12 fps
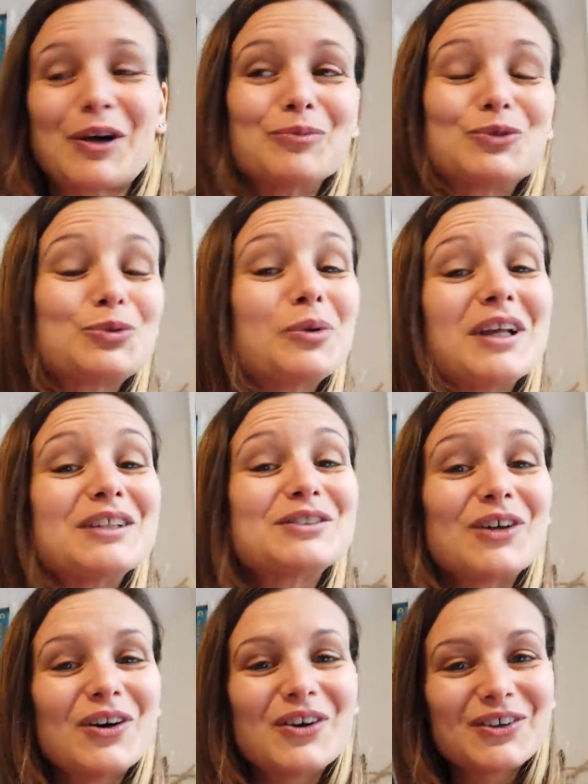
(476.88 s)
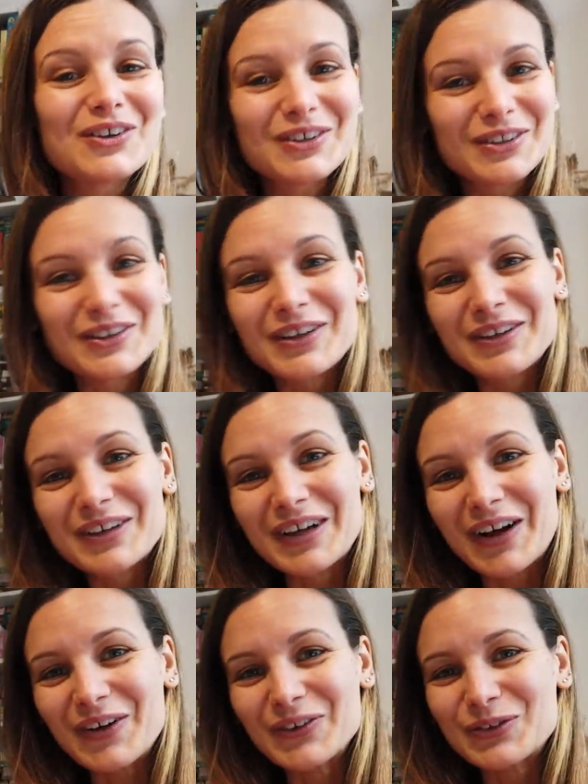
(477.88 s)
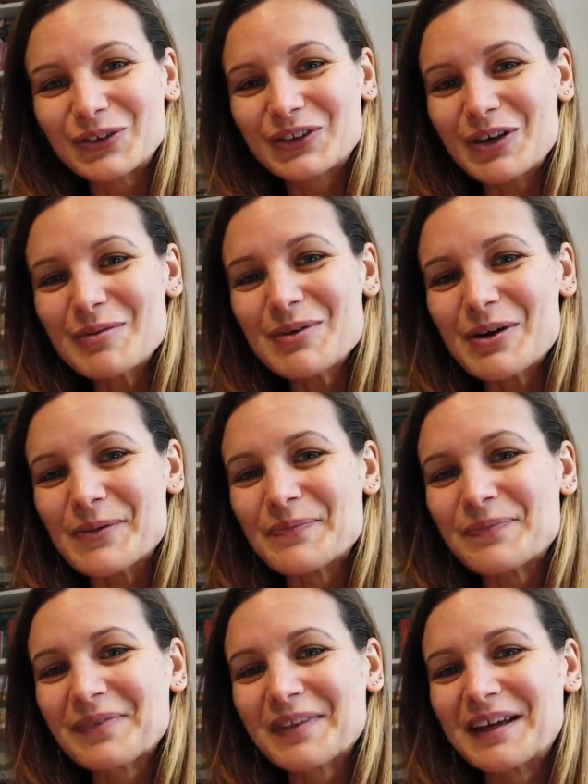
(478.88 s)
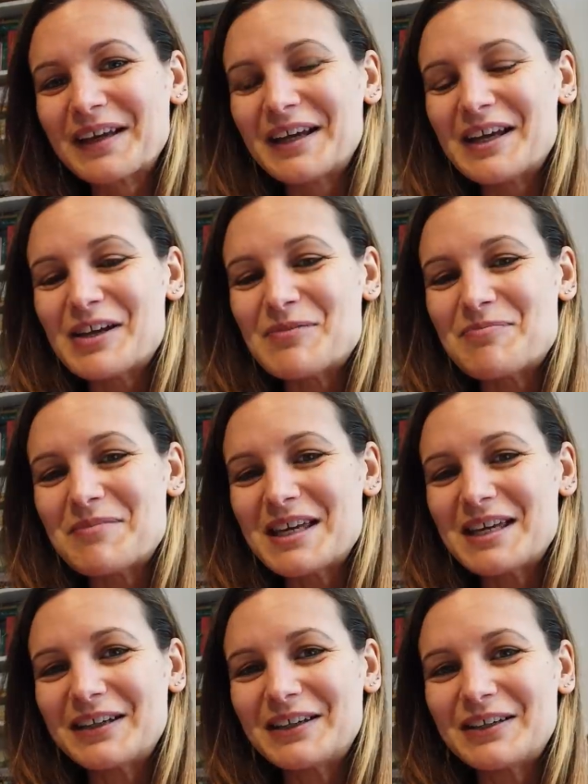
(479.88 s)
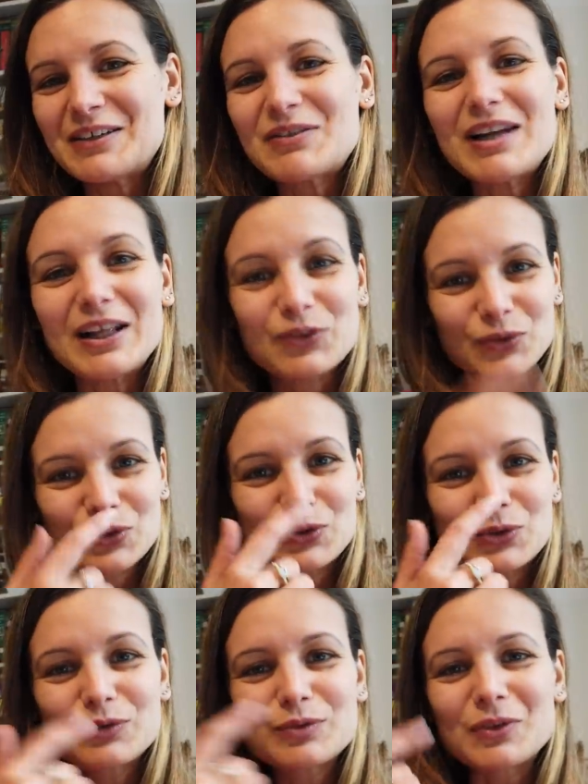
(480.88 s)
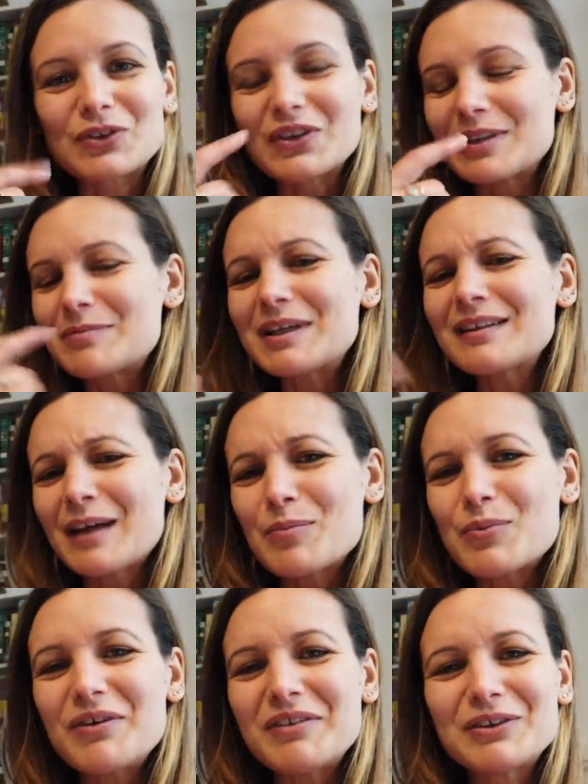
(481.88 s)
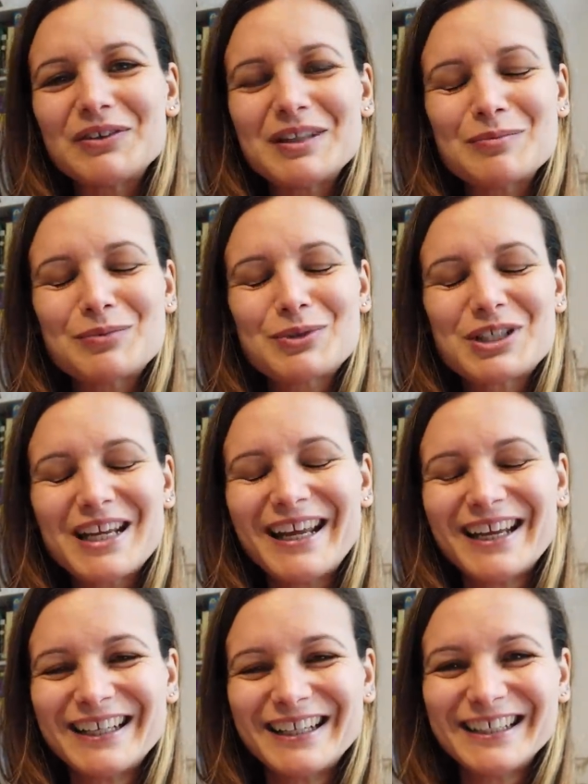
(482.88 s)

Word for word: comme tous les ans en octobre. Mais voilà, donc du coup, vous m'entendez peut-être un peu avec le nez bouché.